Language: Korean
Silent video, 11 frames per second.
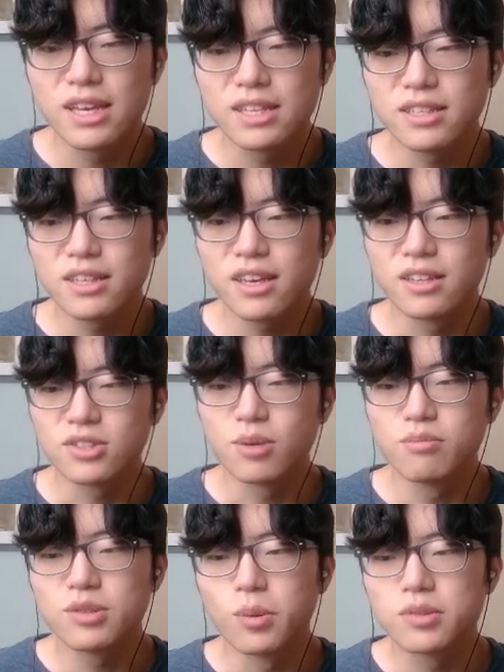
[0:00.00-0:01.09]
이게
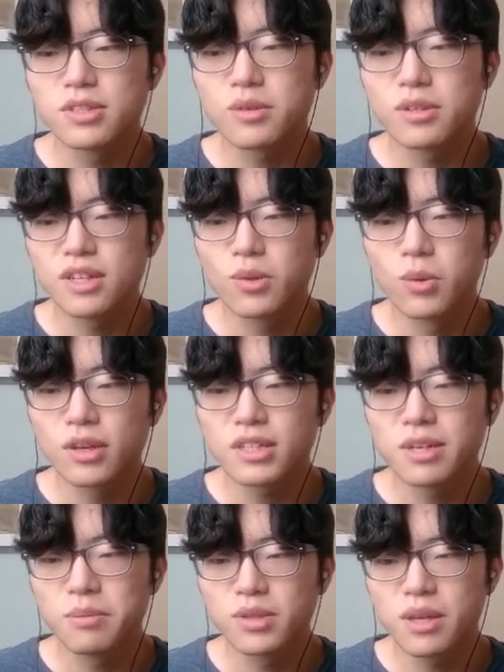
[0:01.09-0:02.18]
전부 농사로 인한 농약
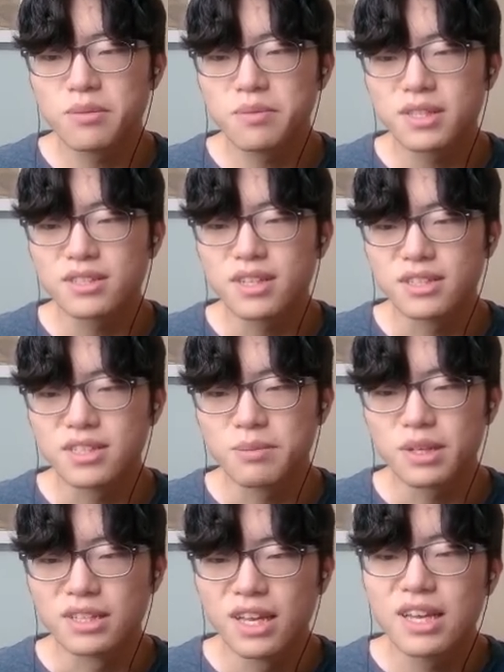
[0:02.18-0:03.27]
살포 때문만은
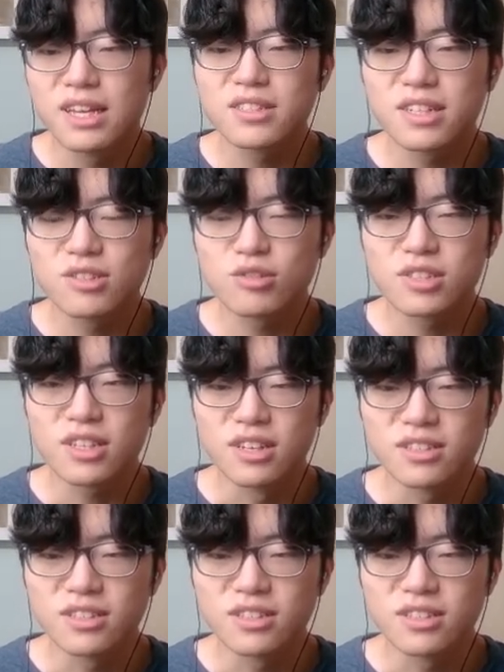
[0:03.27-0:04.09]
아니지만 살충제,